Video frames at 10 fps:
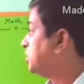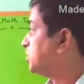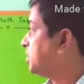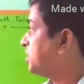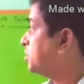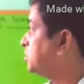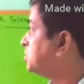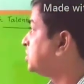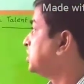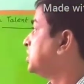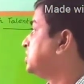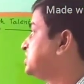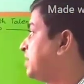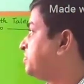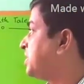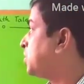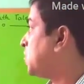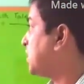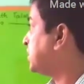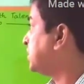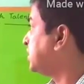তো দেখো চ্যাপ্টার ওয়ানে